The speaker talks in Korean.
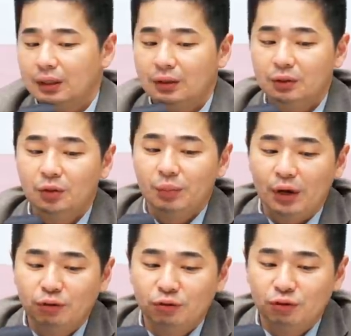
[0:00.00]
그리고
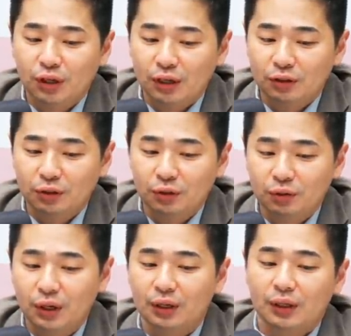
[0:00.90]
매수 주체 같은
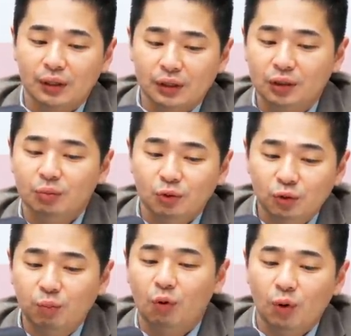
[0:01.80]
경우가
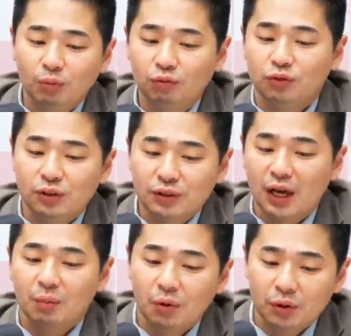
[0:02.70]
금투보험 투진
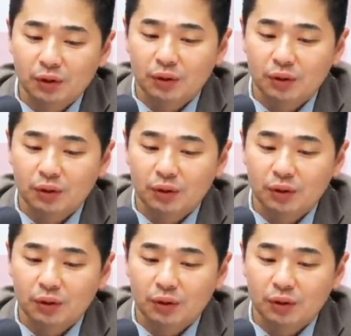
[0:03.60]
사호